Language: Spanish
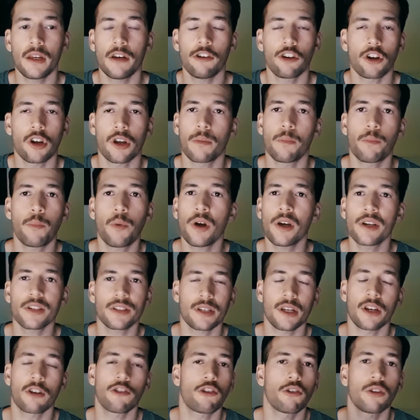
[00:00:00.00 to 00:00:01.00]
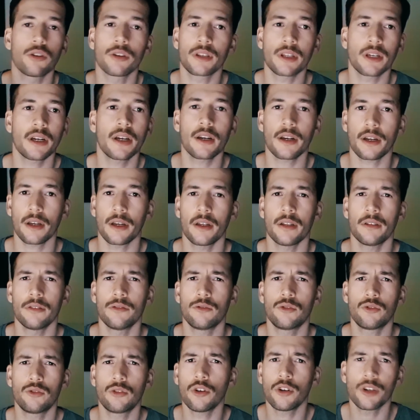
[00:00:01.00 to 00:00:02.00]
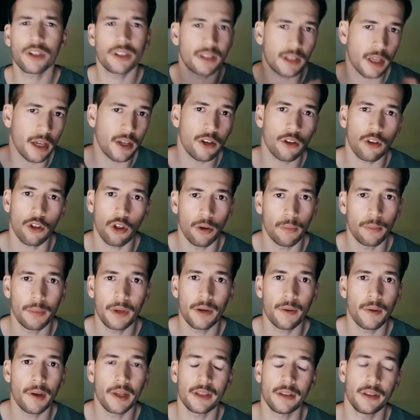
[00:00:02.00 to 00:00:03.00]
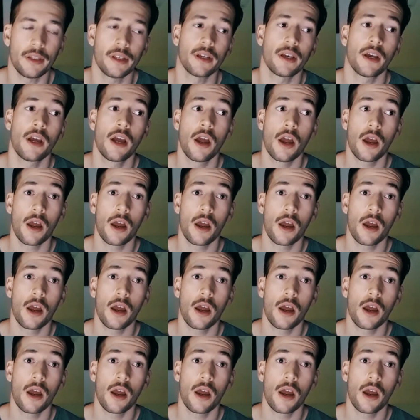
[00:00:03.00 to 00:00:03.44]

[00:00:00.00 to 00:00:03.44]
lo que puedas encontrar en todo este año 2020.